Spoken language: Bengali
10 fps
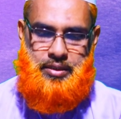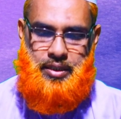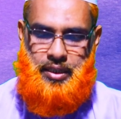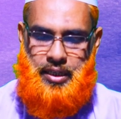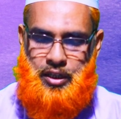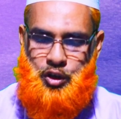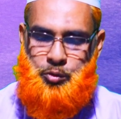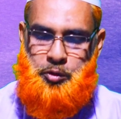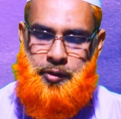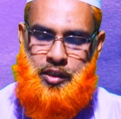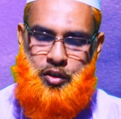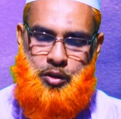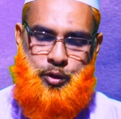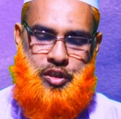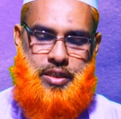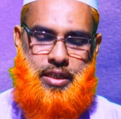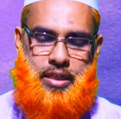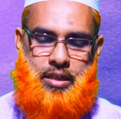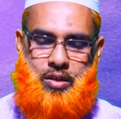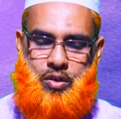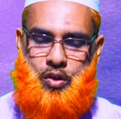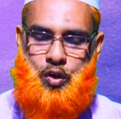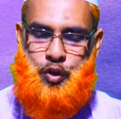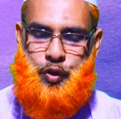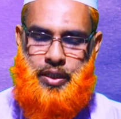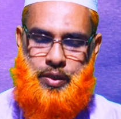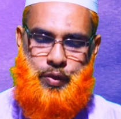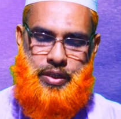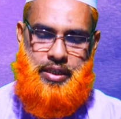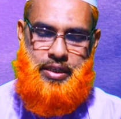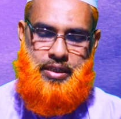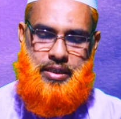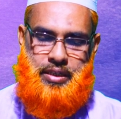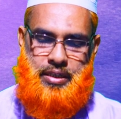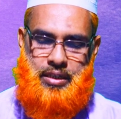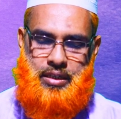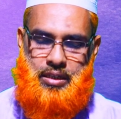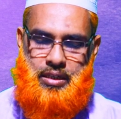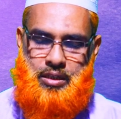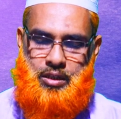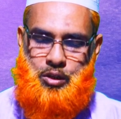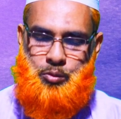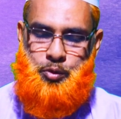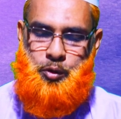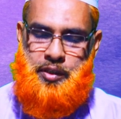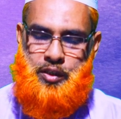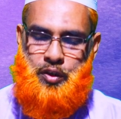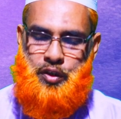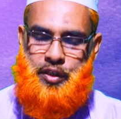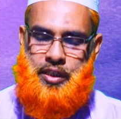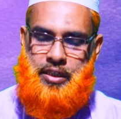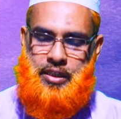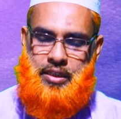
যে নারী অপবিত্র অবস্থায় অলসতা করে পবিত্র হয়ে